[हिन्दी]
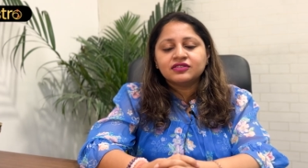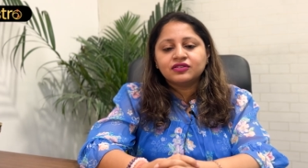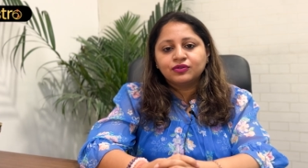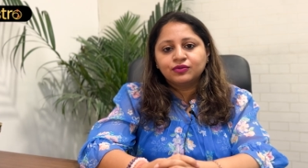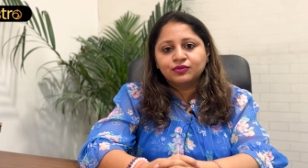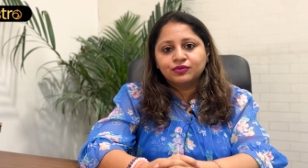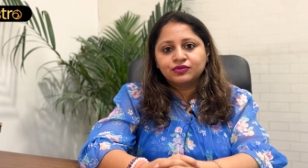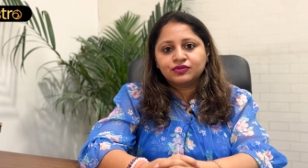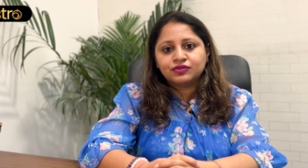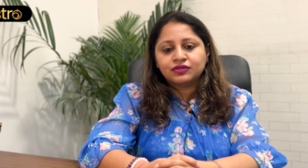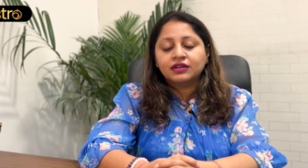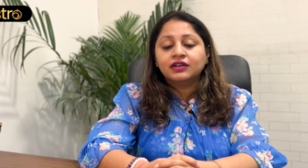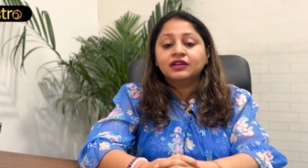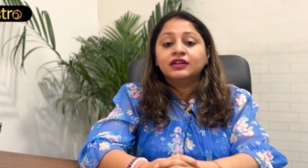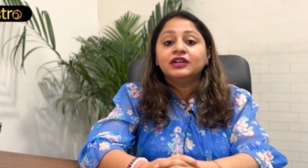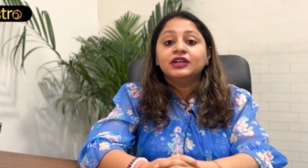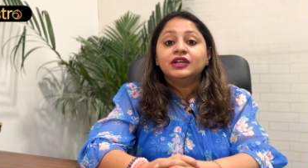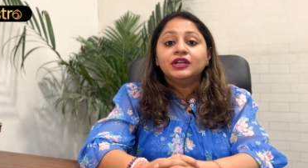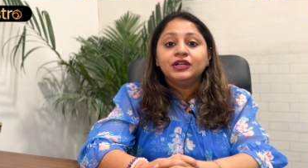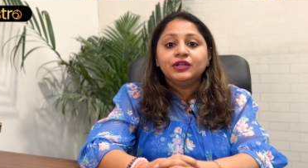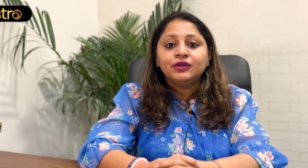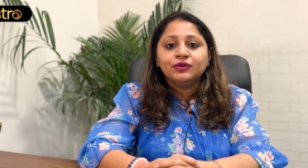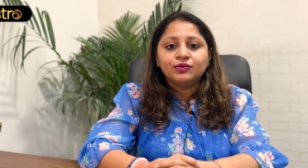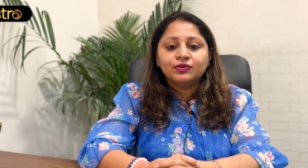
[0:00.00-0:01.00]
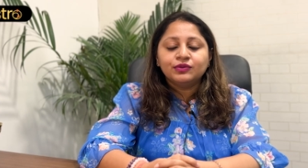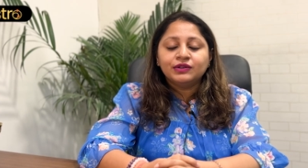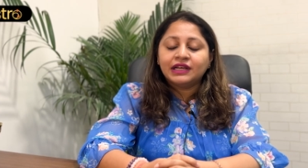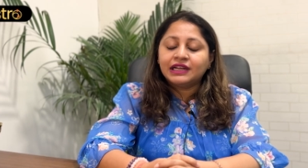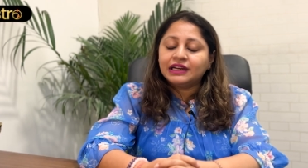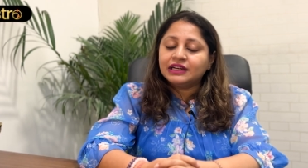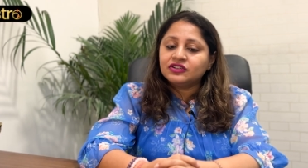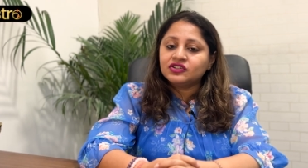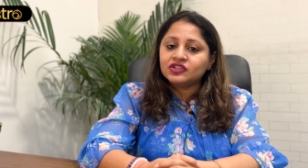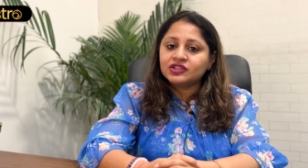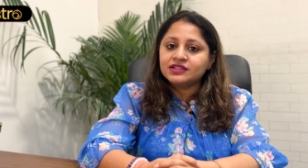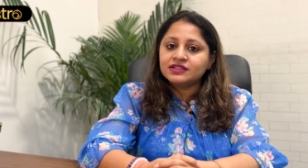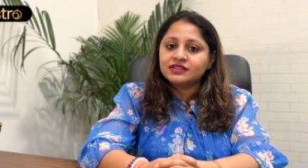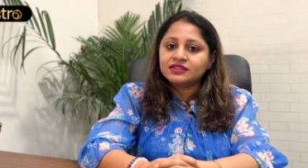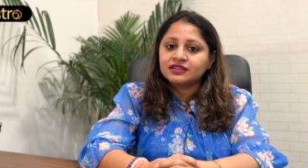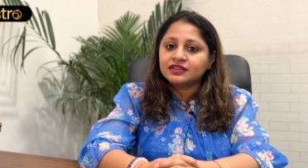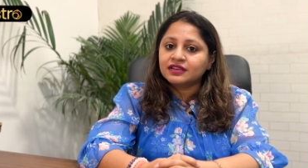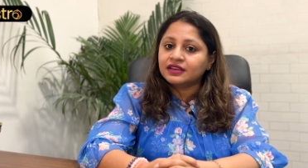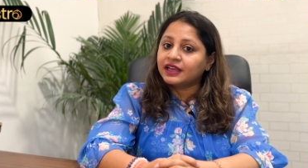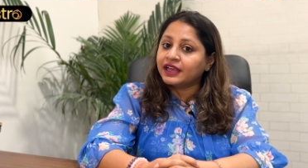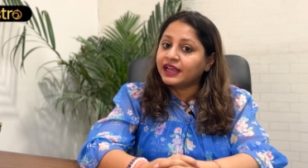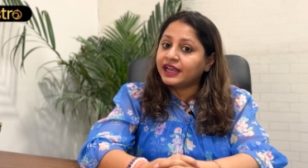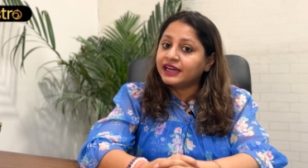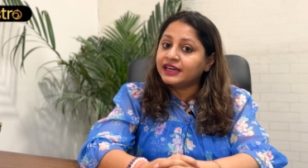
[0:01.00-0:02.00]
यूज़ ड्यू डेलिजेंस
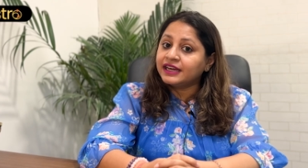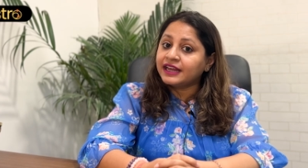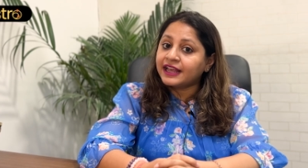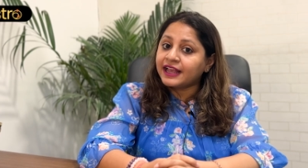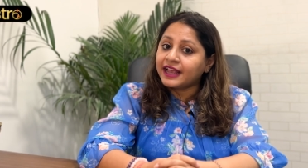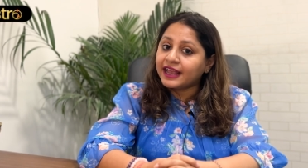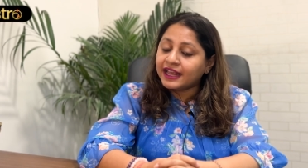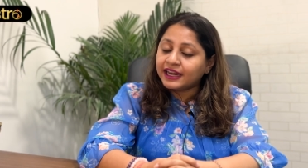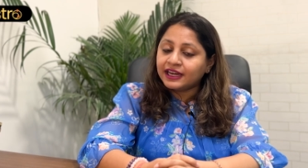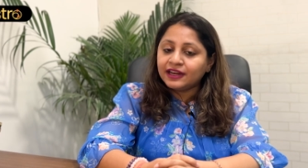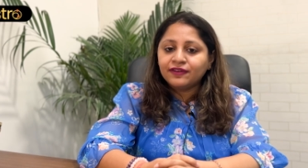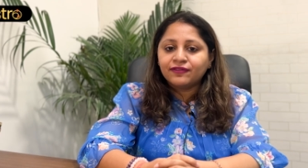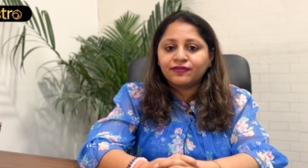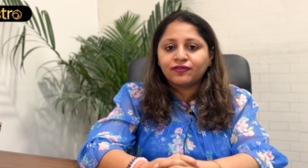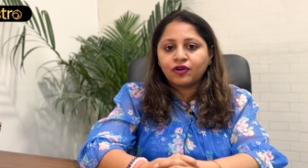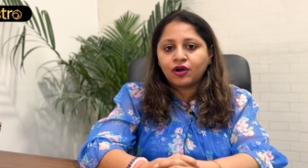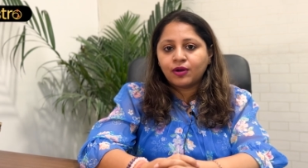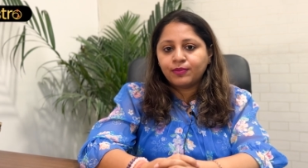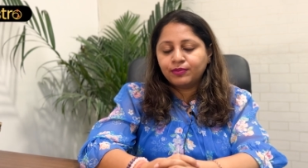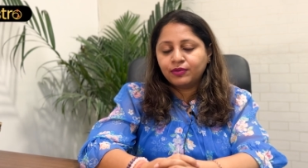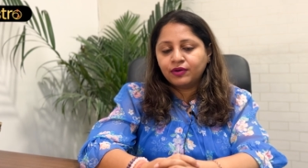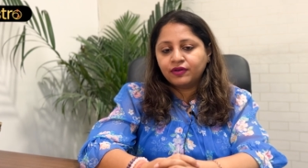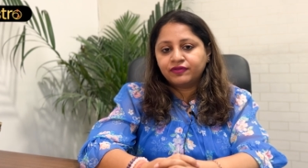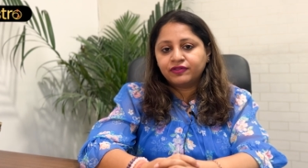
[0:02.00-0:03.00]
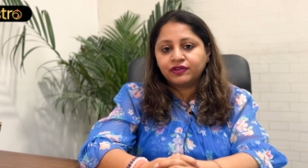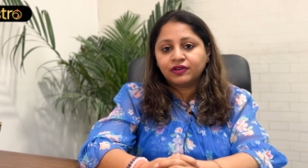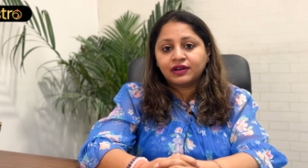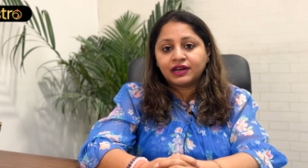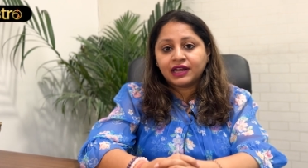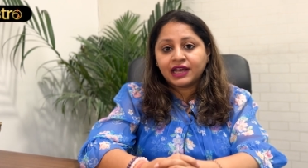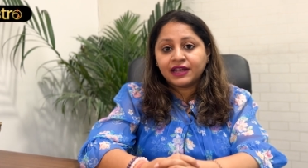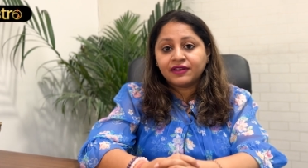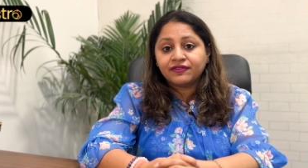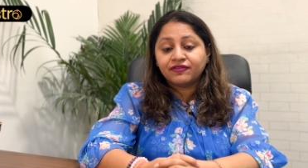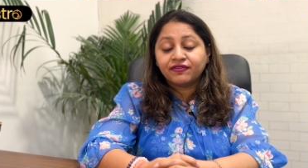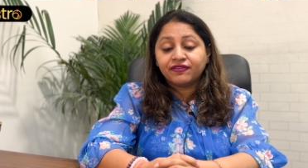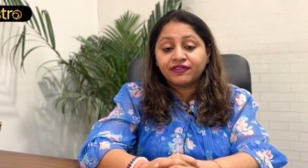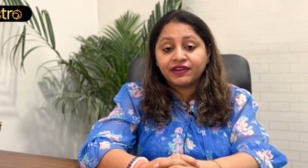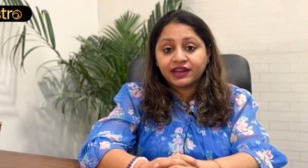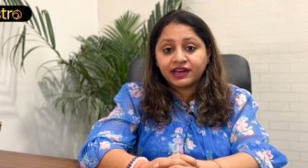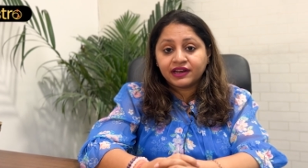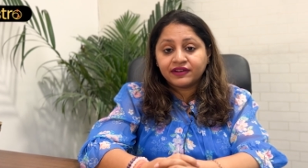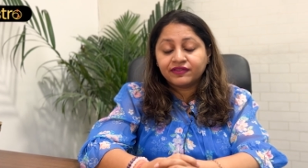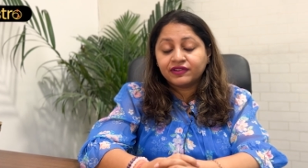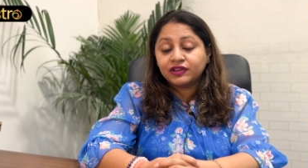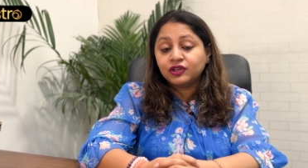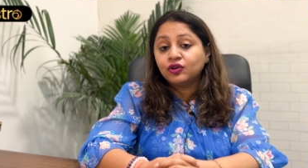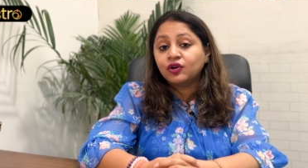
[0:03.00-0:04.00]
इन एनी फॉर्म ऑफ योर लाइफ वेर
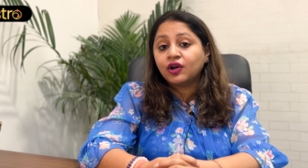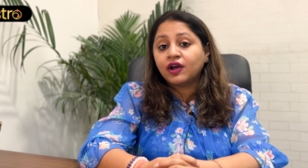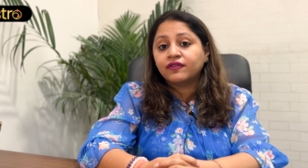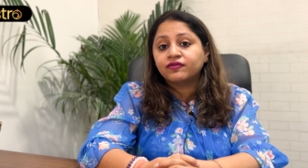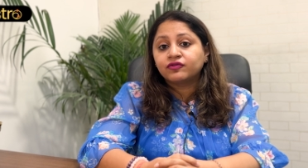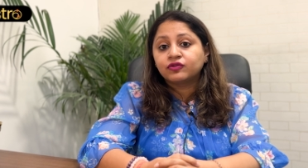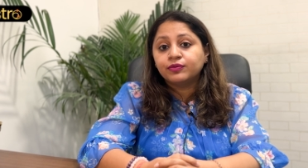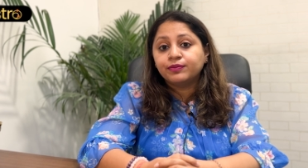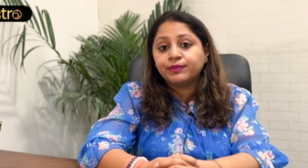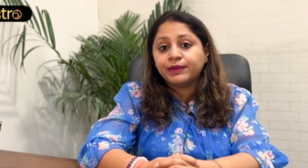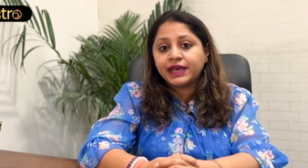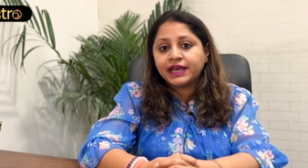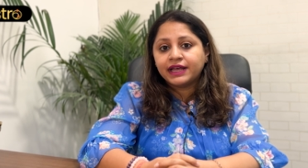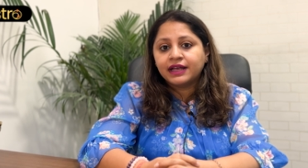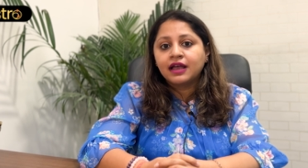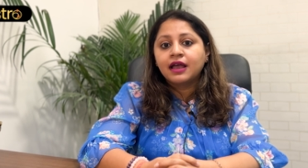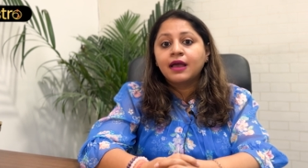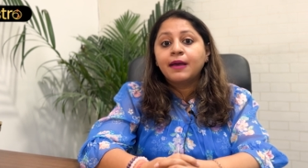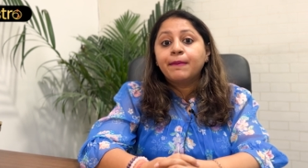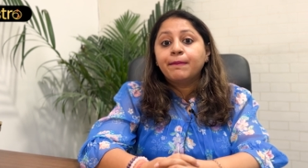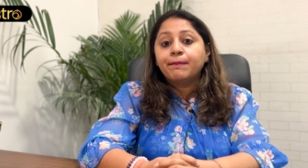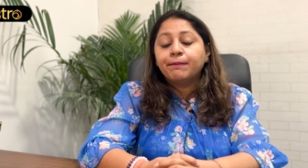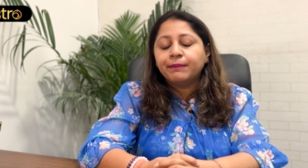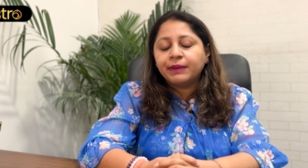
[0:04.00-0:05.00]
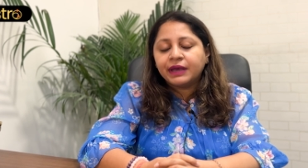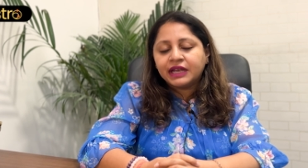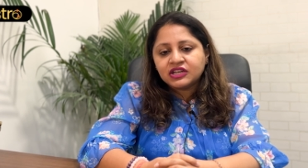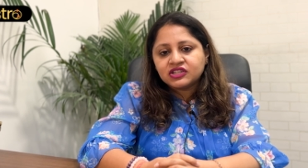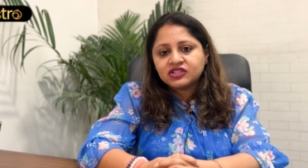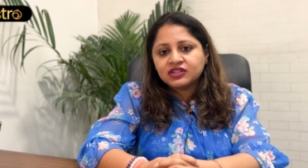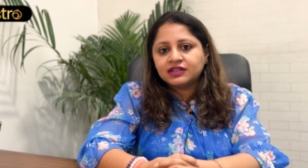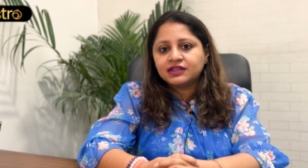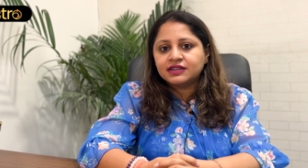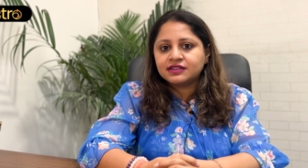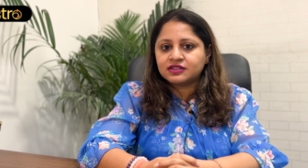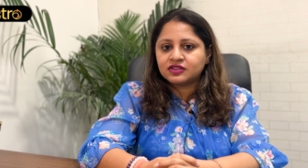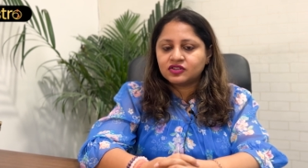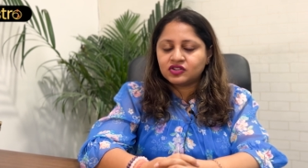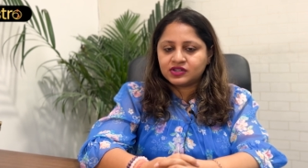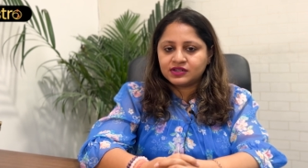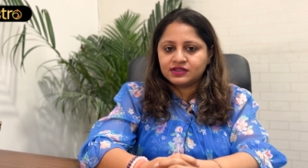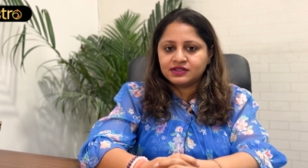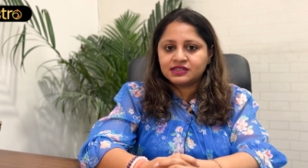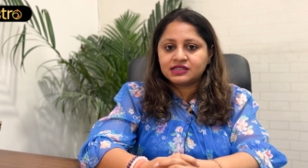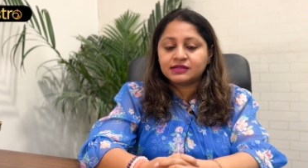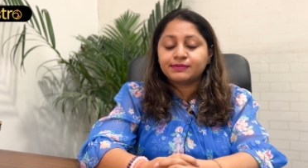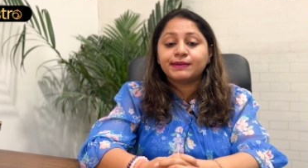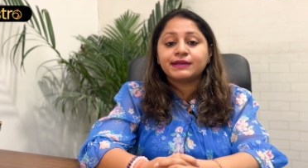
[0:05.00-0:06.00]
एवर यू हैव टू मेक major
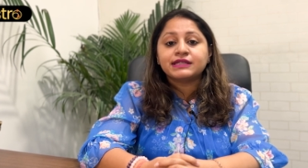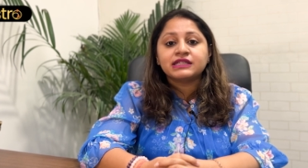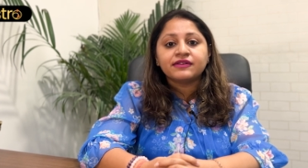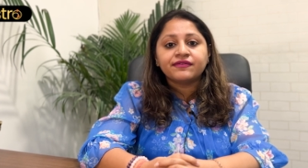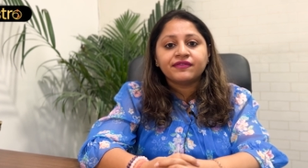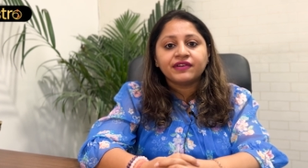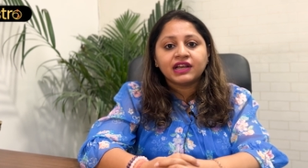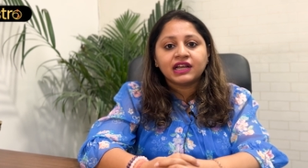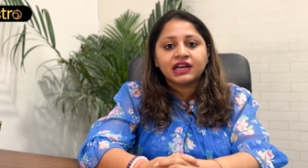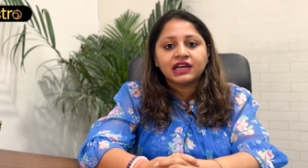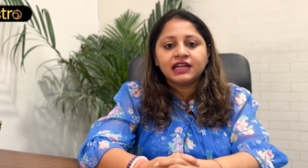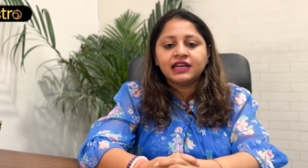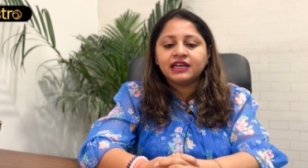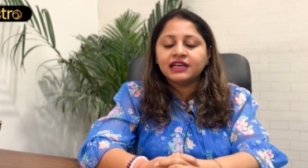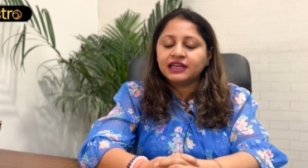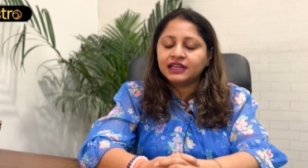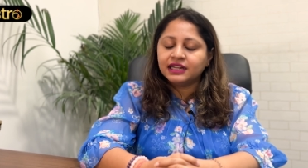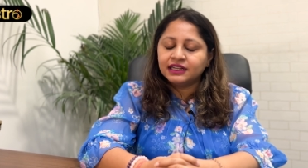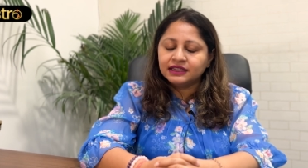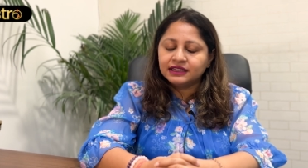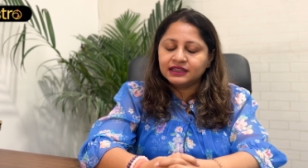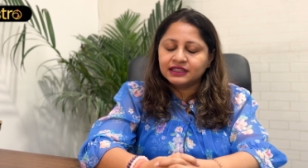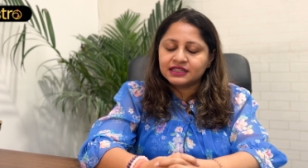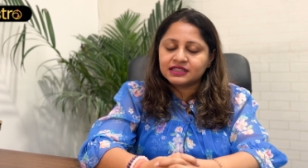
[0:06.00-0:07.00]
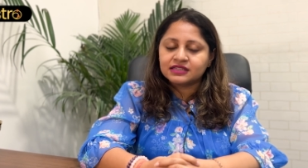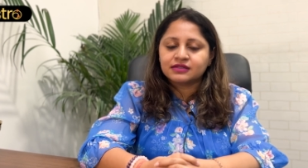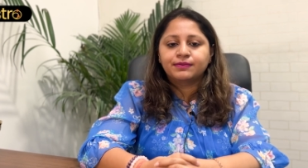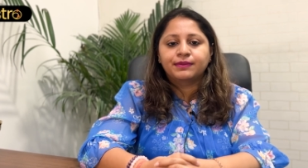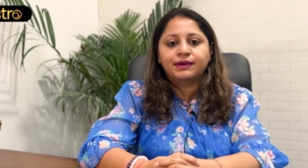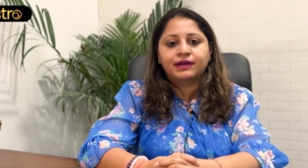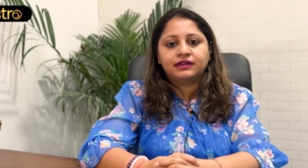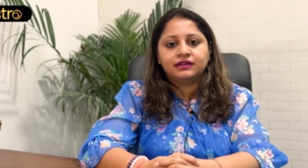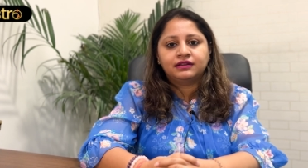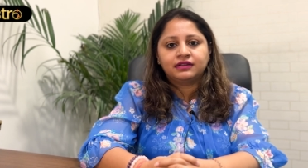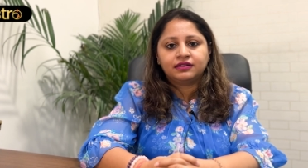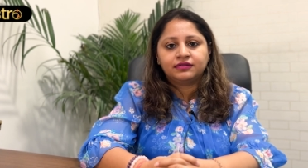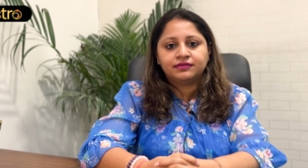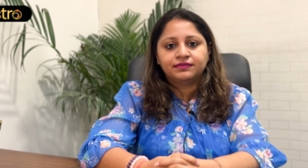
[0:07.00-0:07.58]
decisions, specifically in this month.